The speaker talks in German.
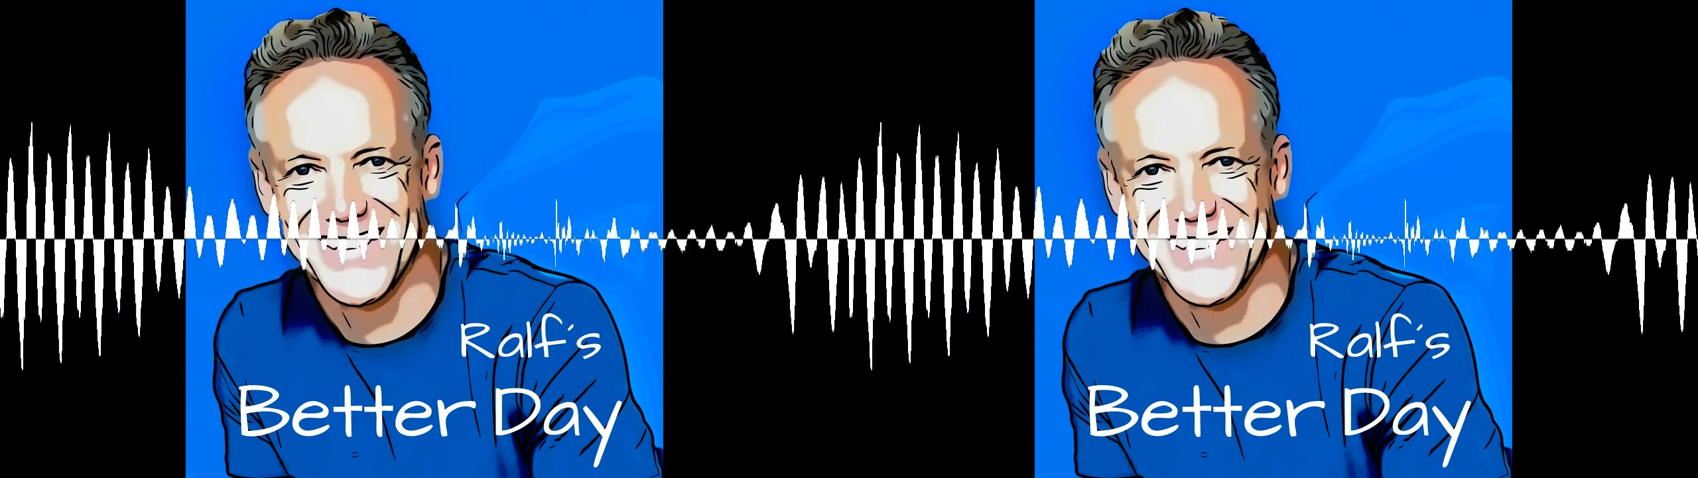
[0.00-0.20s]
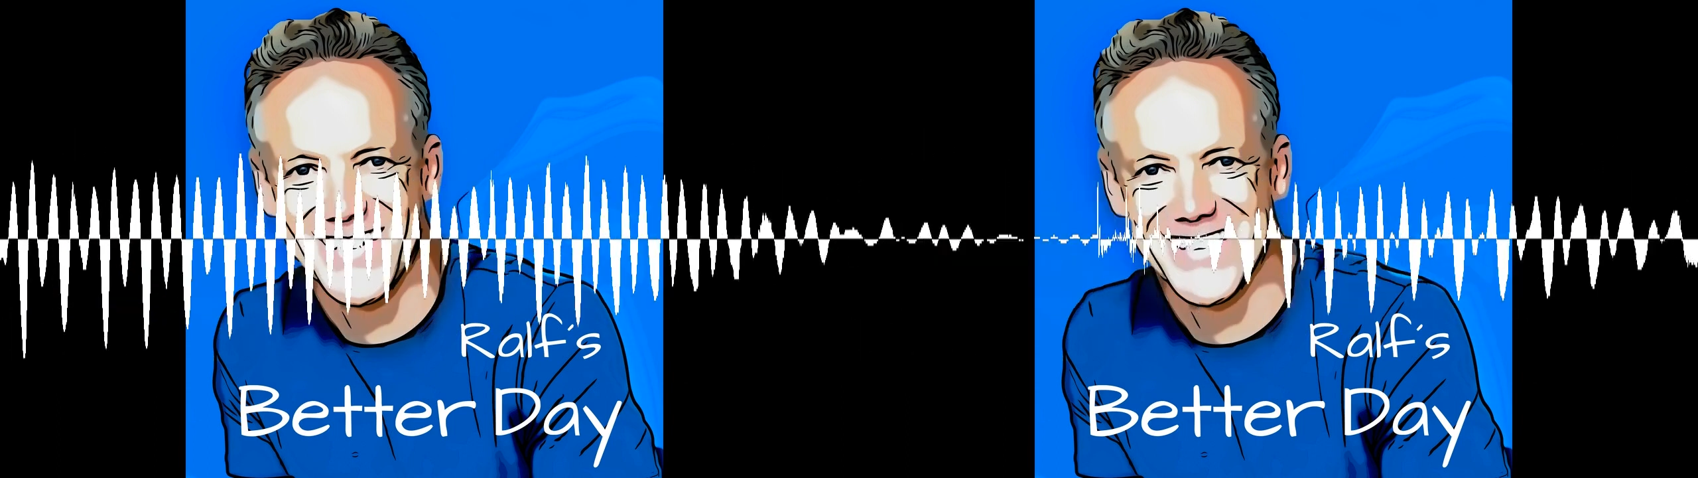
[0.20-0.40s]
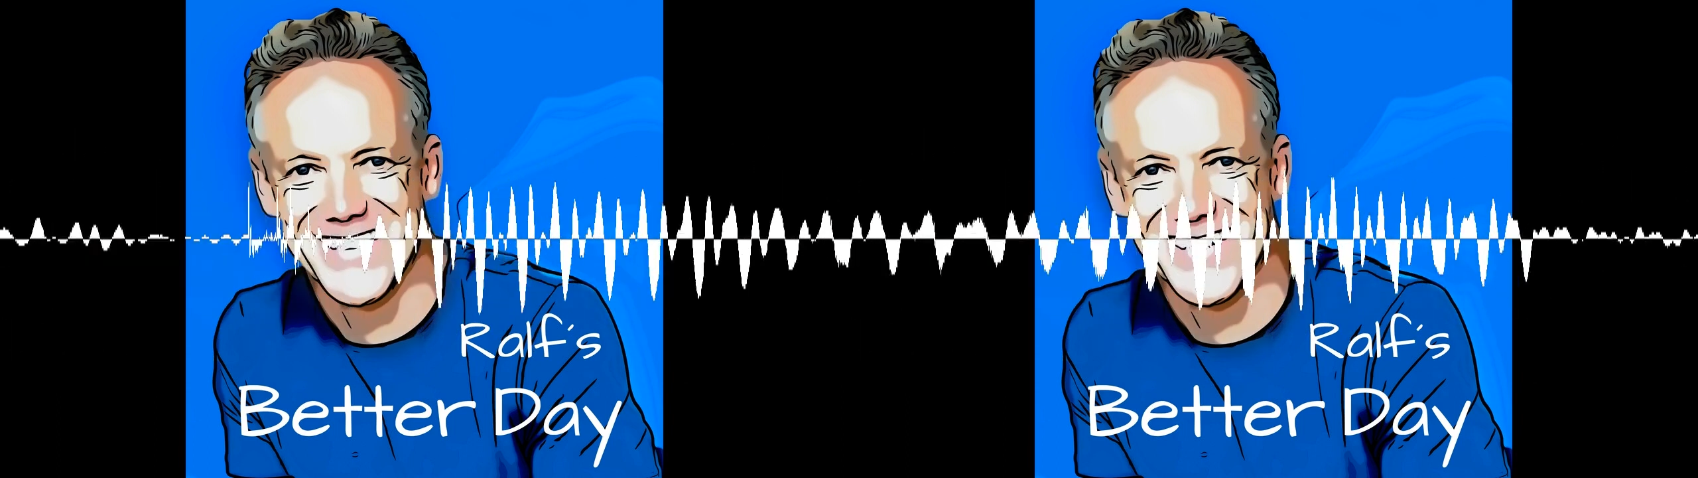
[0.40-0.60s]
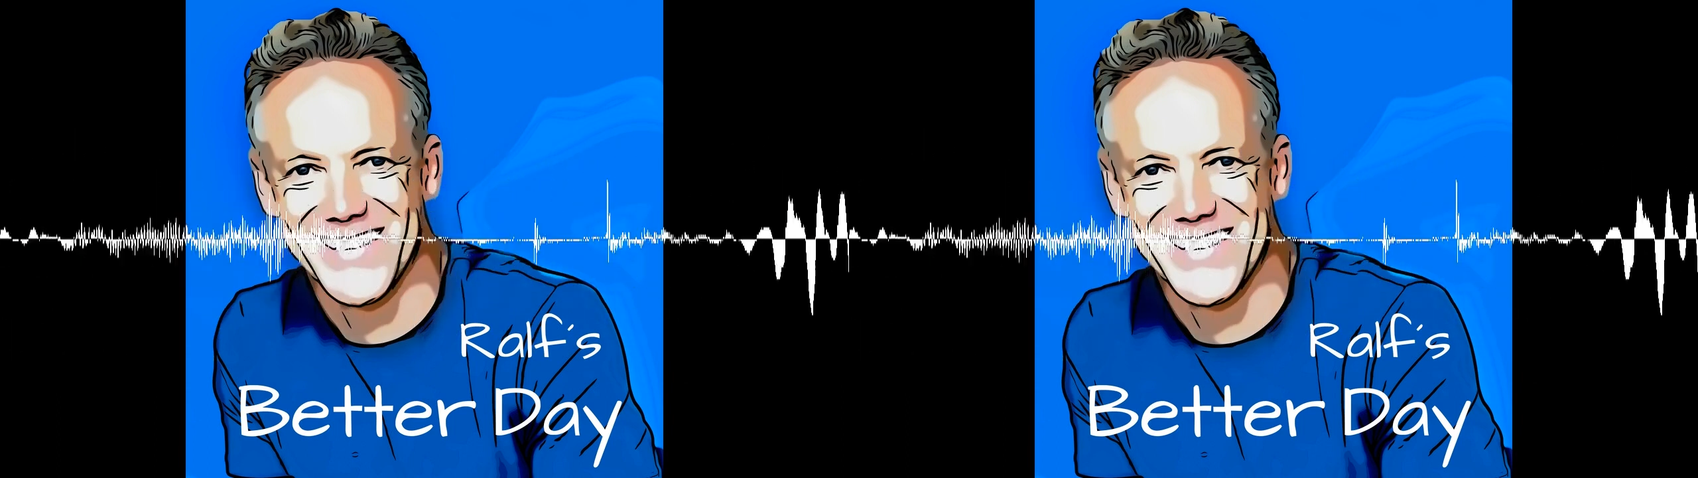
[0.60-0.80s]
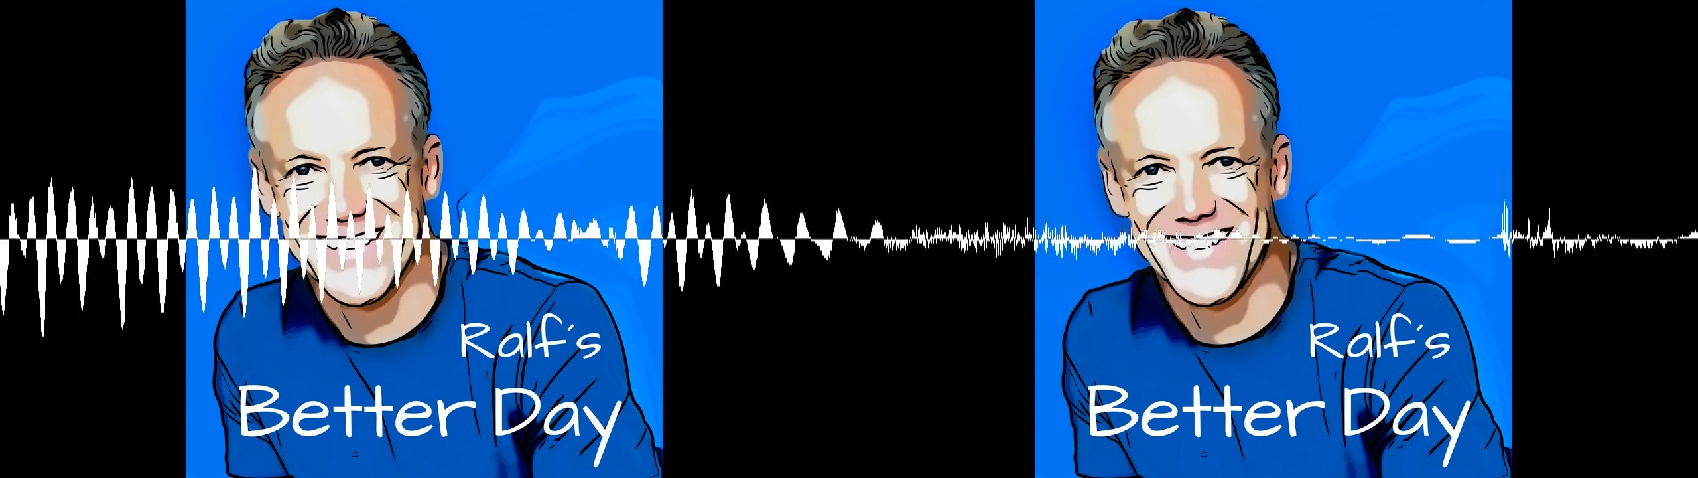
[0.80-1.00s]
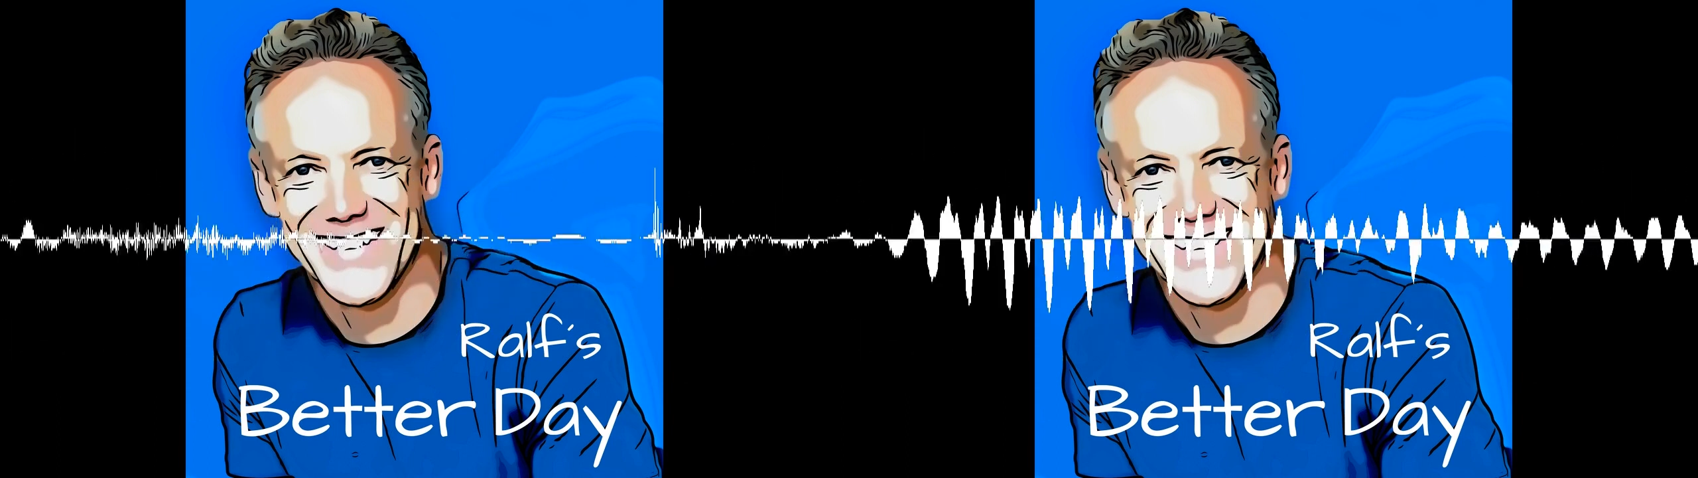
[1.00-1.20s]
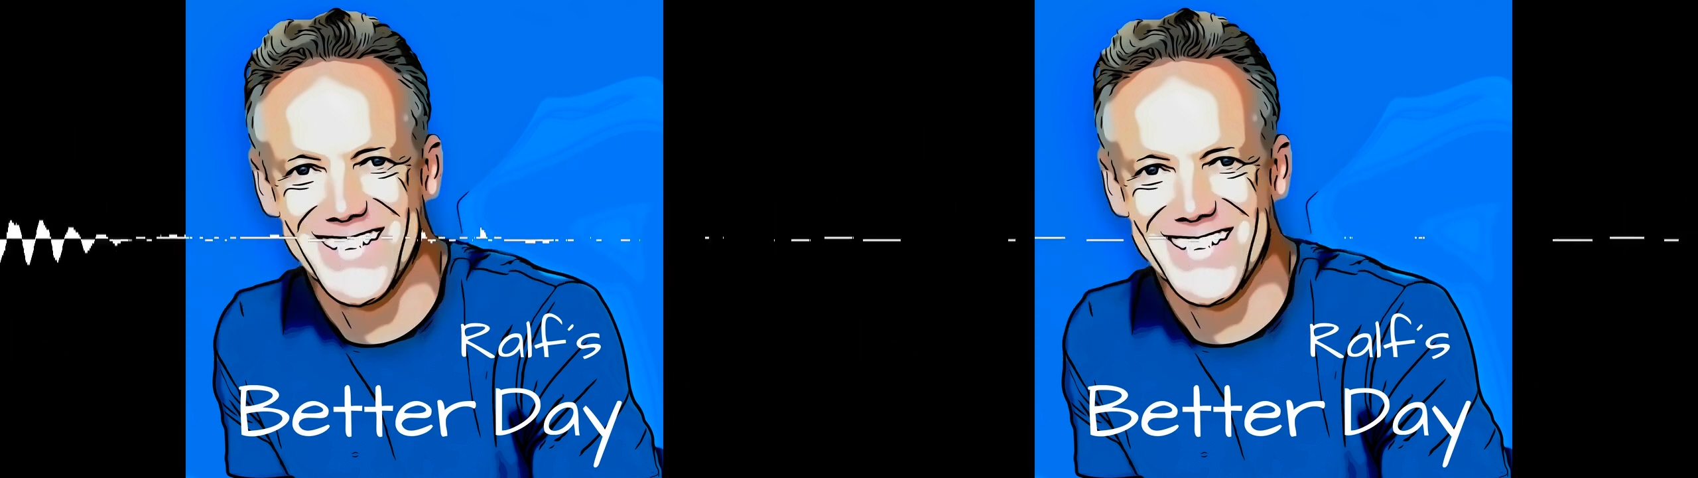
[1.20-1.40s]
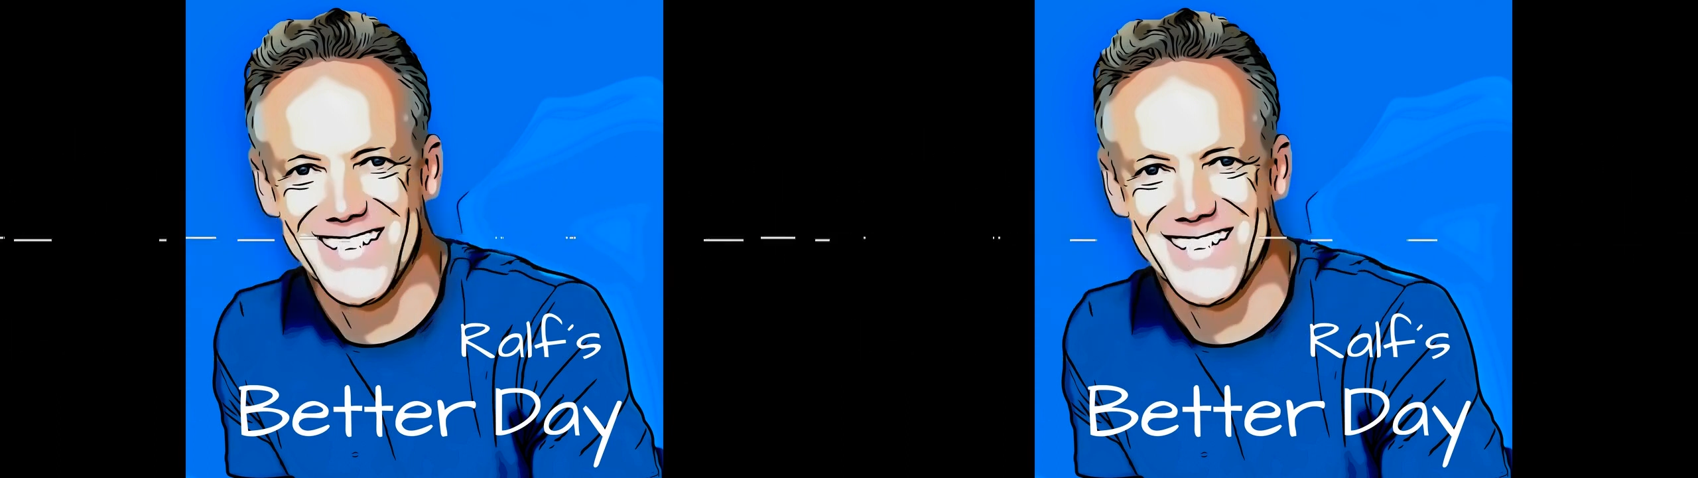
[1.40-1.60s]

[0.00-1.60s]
gegründeter Selbstständigkeit?